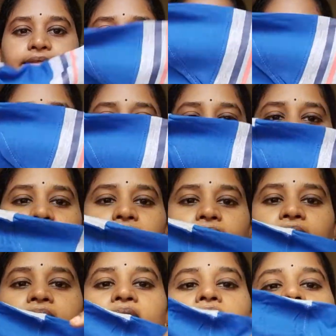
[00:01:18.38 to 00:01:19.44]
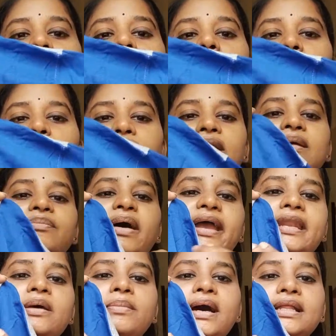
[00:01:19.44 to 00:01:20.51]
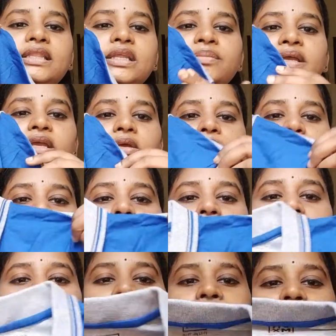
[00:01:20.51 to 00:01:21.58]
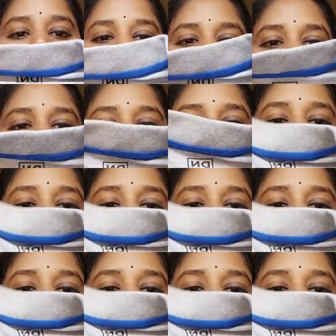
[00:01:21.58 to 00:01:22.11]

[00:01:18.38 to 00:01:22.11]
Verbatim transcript: ఇచ్చేస్తాడనమాట ఓన్లీ పైన మాత్రమే ఈ బ్లూ కలర్ని హైలైట్